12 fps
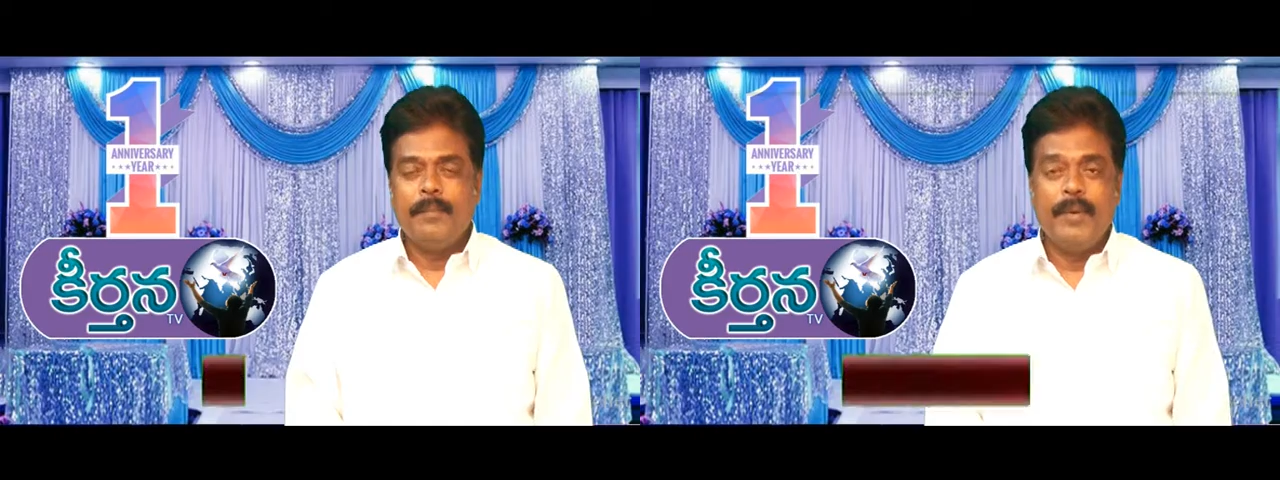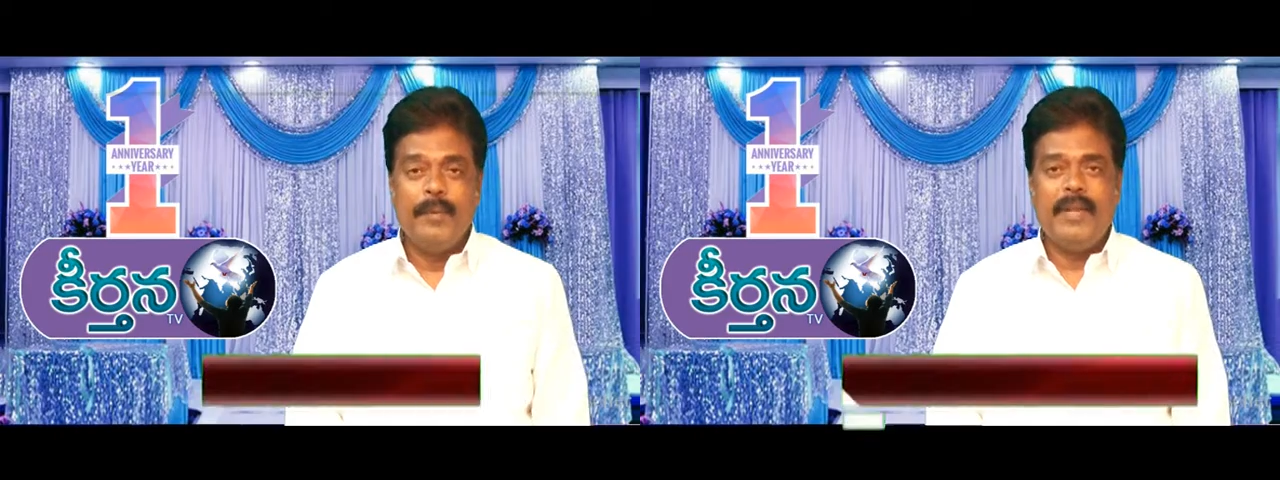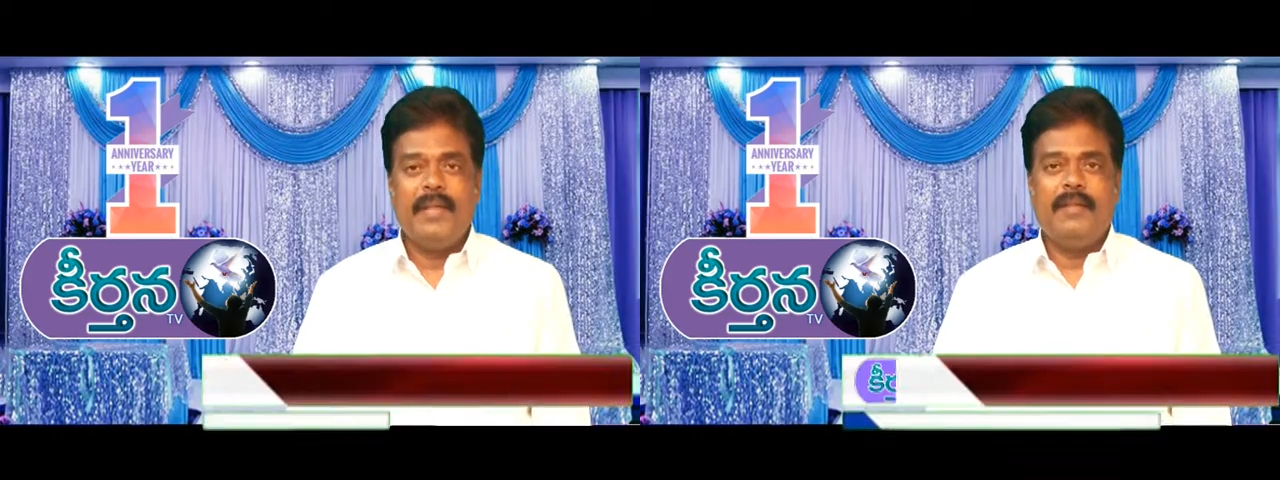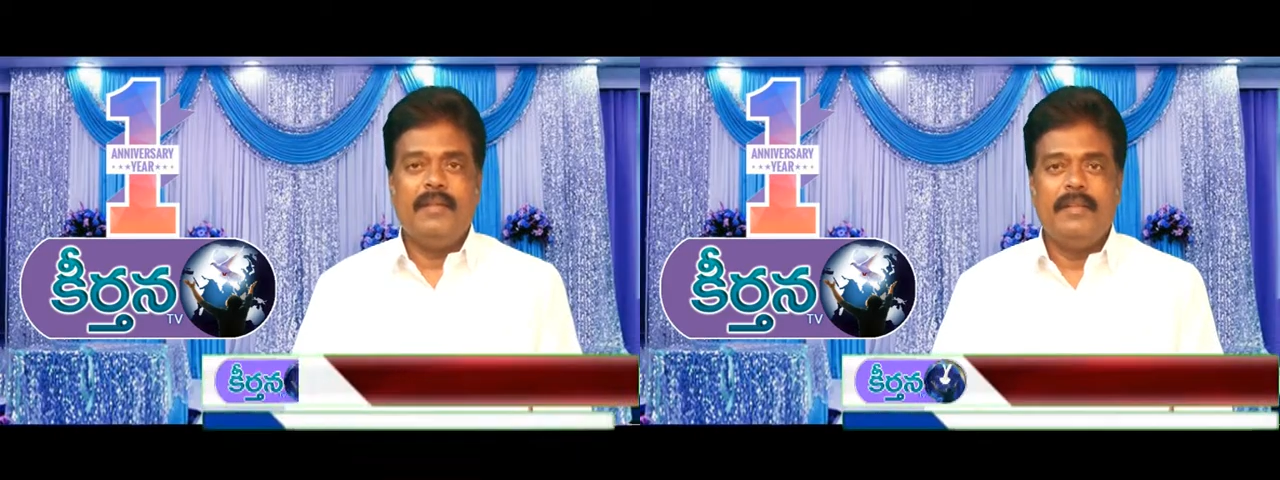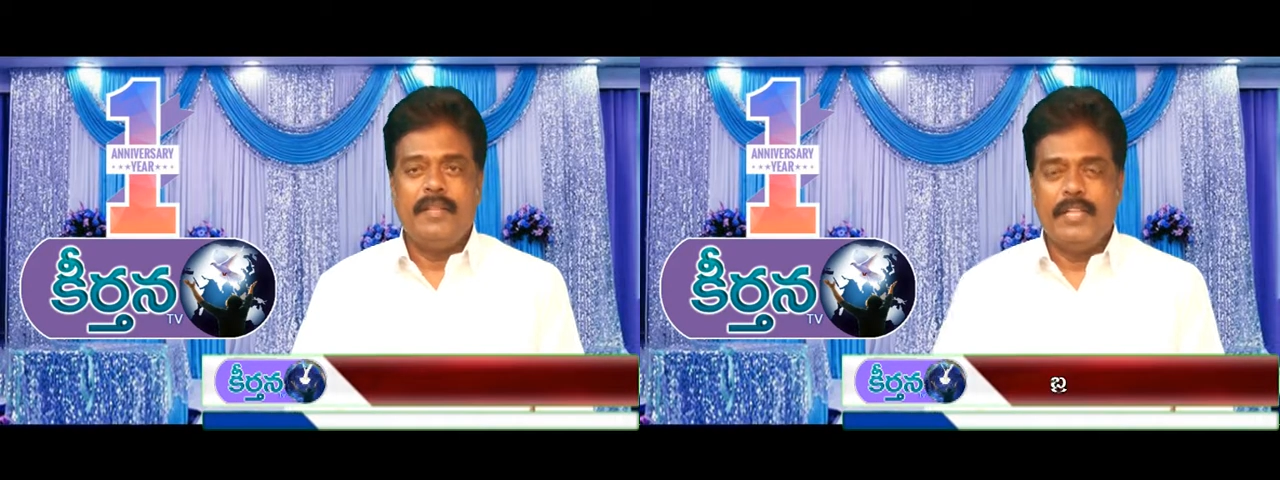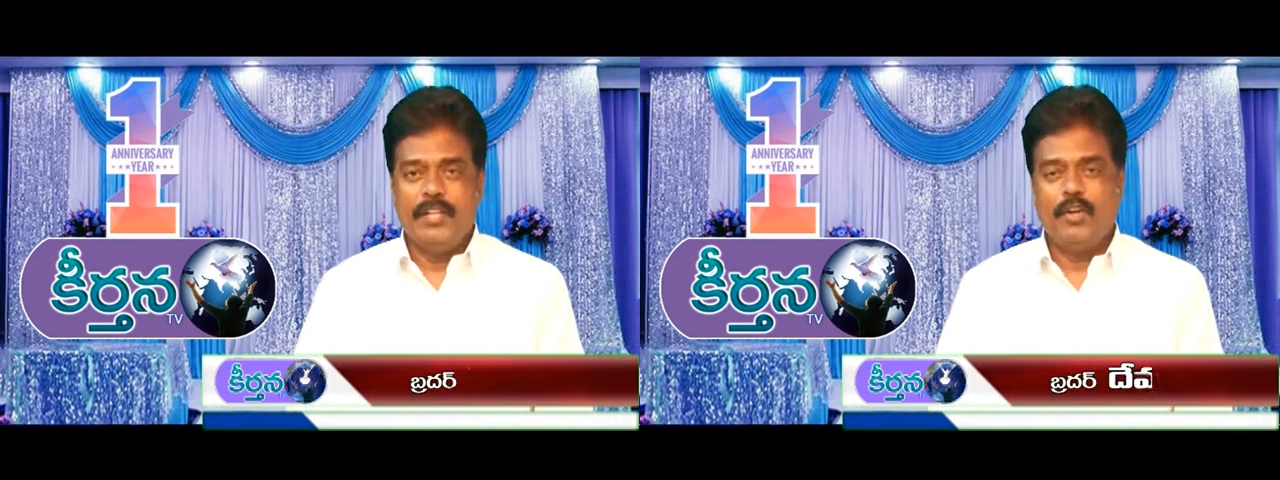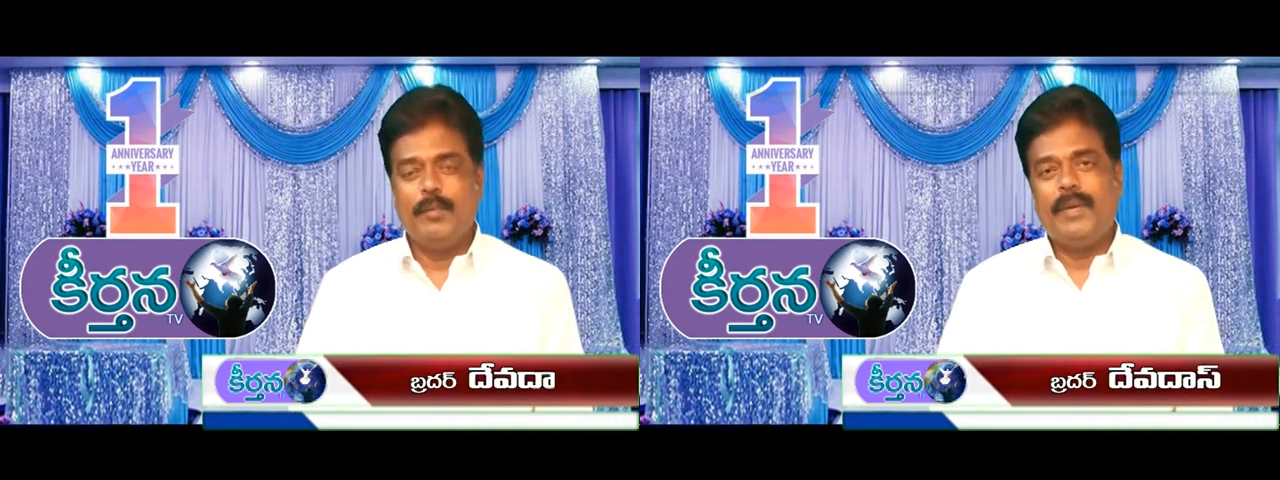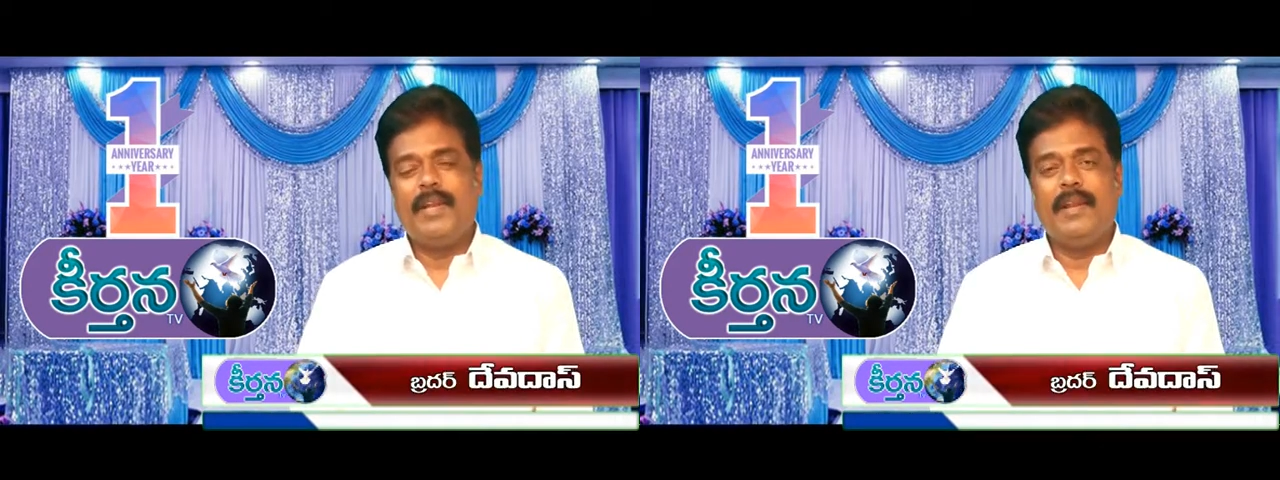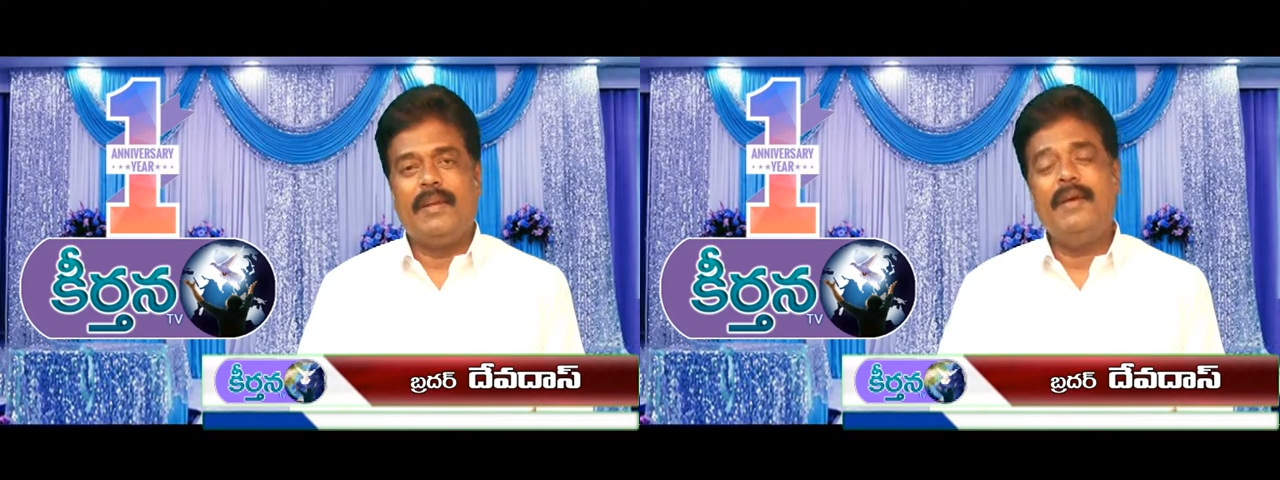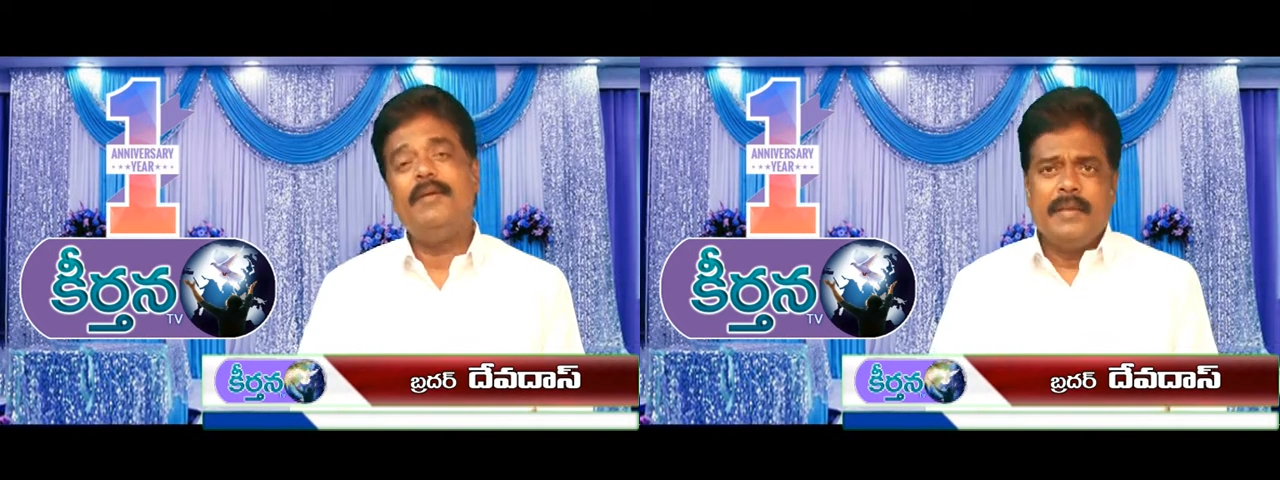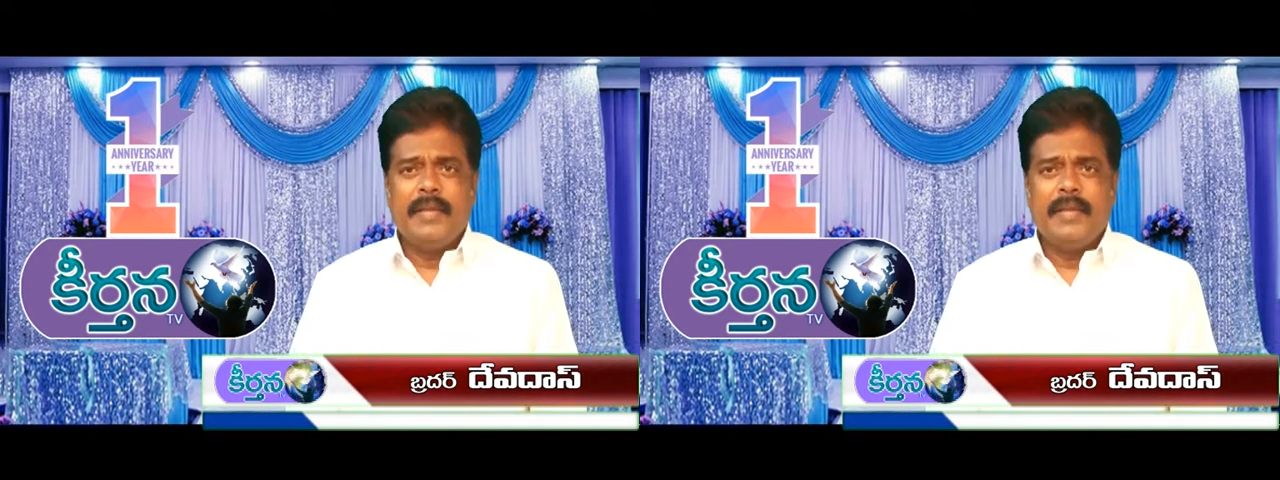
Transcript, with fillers: ప్రియమైన దేవుని బిడ్డలారా